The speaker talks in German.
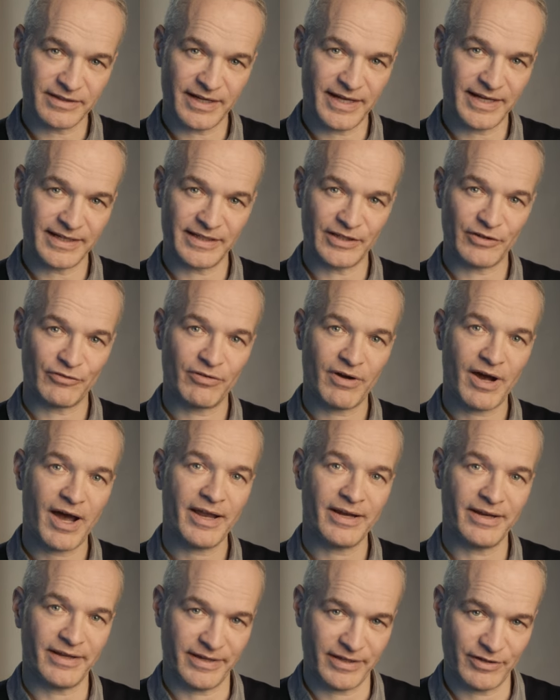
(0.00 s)
eigentlich
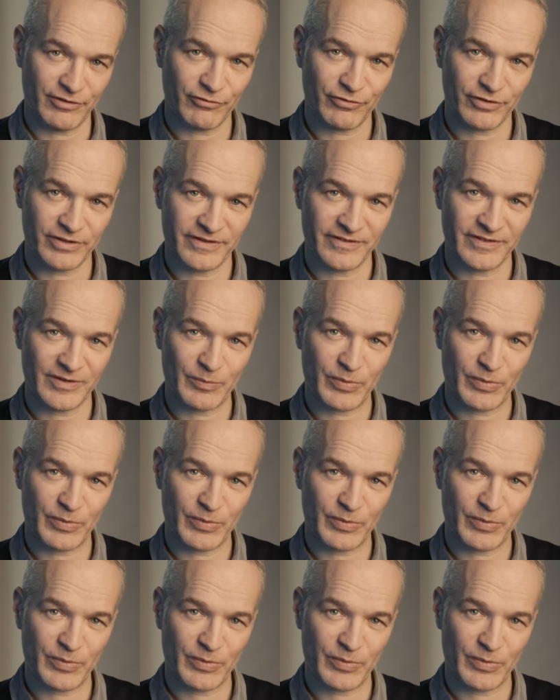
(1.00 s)
freilegen von dieser